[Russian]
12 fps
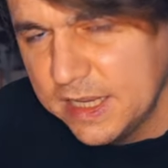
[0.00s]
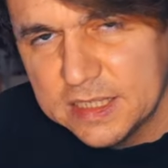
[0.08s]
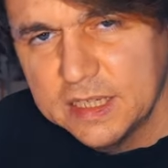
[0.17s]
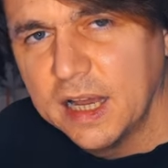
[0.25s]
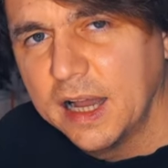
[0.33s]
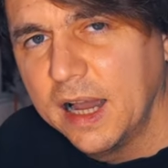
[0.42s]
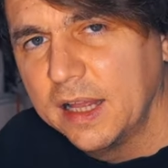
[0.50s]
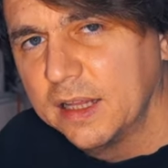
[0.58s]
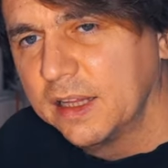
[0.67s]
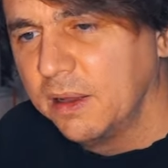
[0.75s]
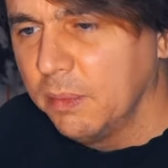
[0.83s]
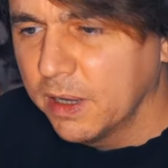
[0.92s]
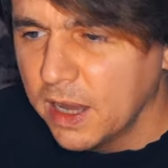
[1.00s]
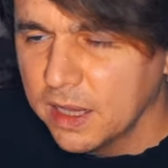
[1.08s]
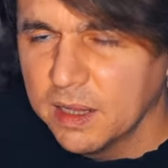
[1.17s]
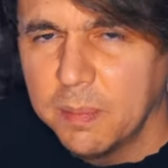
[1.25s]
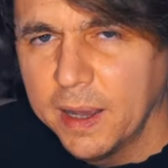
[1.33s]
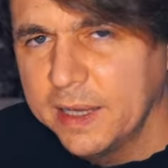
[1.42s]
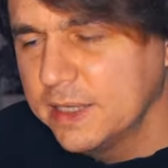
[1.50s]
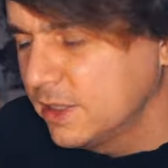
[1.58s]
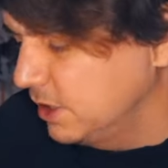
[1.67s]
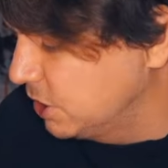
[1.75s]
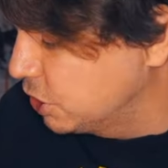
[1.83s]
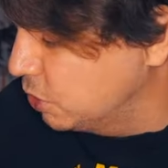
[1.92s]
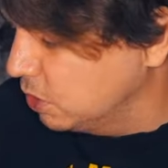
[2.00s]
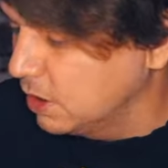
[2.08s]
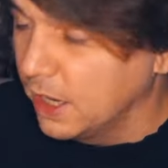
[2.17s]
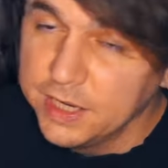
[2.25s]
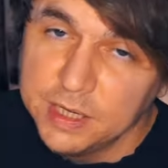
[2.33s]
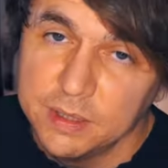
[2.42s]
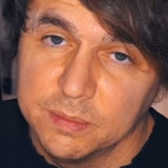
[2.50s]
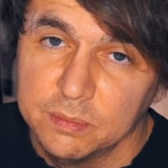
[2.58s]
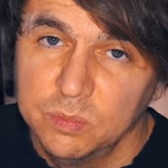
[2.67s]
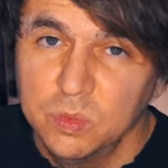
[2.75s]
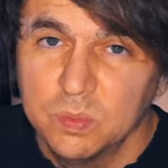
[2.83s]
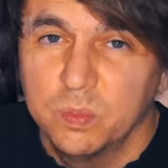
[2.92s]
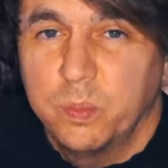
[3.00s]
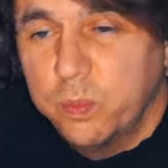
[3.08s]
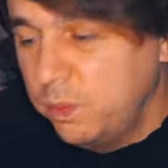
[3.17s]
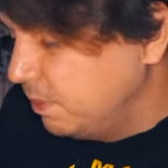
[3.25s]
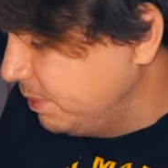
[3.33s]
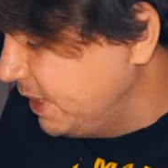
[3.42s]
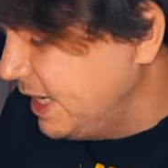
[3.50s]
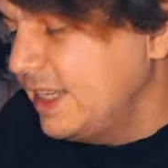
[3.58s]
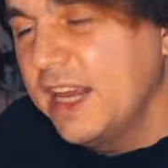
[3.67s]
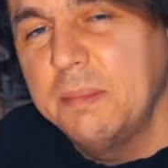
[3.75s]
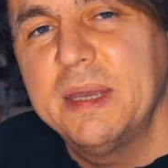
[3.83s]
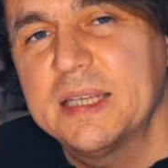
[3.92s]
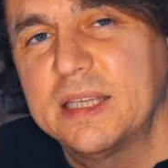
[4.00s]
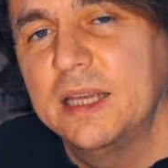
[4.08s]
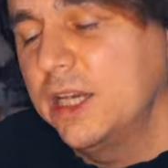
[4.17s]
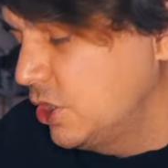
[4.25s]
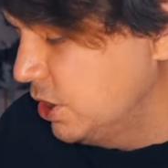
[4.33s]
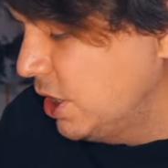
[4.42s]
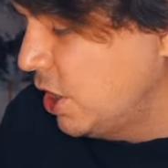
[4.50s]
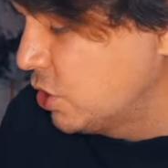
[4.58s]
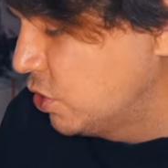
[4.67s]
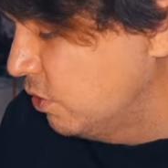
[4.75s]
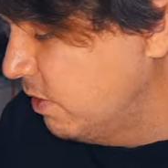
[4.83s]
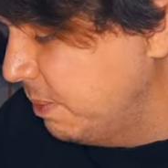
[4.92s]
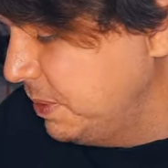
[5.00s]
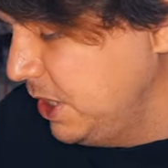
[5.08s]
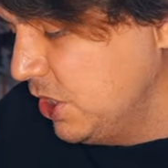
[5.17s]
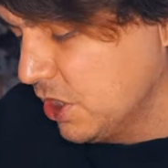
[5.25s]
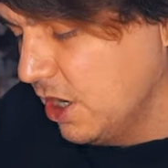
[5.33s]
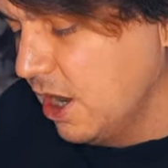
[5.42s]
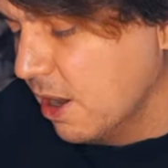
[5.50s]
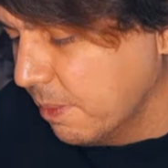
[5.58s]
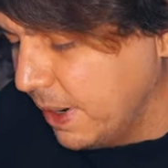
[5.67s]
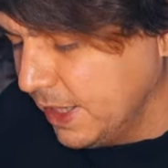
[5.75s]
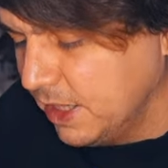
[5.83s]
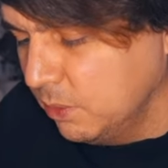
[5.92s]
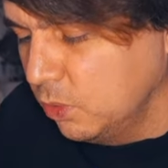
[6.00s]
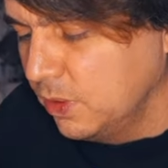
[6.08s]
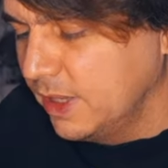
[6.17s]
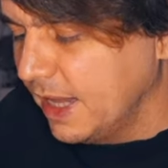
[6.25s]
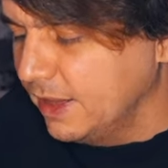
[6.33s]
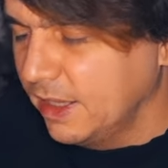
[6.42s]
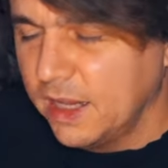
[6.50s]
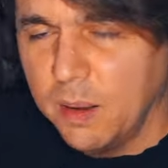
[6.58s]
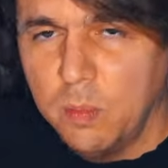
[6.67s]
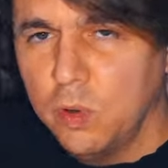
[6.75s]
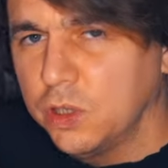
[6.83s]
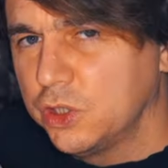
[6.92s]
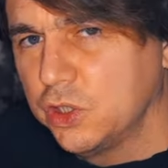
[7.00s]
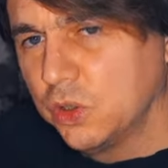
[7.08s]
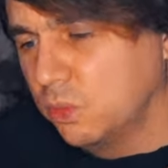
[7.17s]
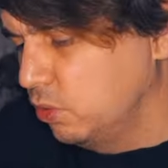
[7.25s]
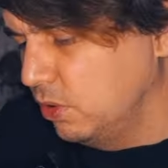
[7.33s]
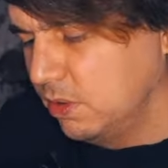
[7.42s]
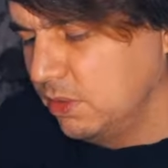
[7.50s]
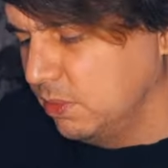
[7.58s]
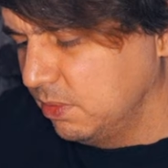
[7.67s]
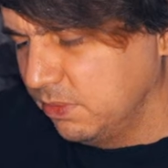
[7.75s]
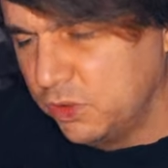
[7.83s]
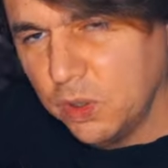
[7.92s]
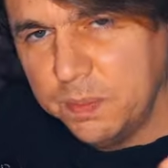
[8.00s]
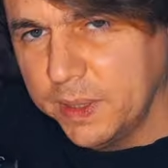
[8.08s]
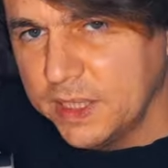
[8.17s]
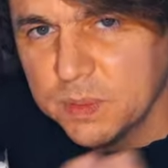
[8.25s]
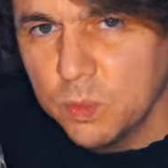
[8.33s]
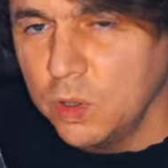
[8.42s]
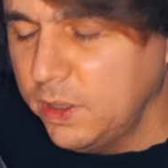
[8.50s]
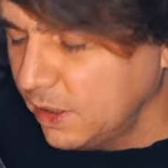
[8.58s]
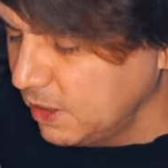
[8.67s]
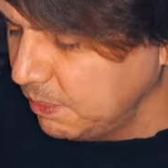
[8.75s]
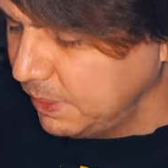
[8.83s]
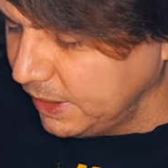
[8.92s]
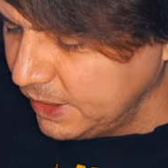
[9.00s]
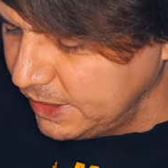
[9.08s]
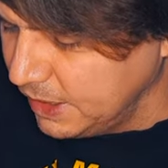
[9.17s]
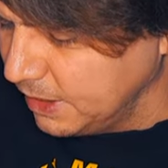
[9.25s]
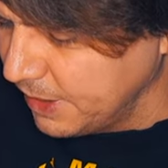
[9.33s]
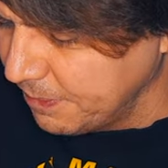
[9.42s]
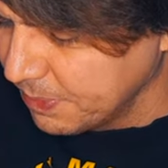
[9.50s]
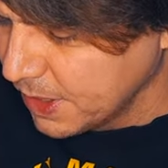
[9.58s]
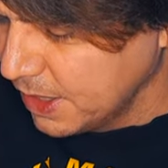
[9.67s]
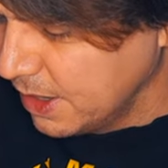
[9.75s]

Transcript: если какая-то там рана, порез или что-то, они, ну, их место, я считаю, что в аптечке. Поэтому данный набор еще будет э, все пересмотрено, переделано.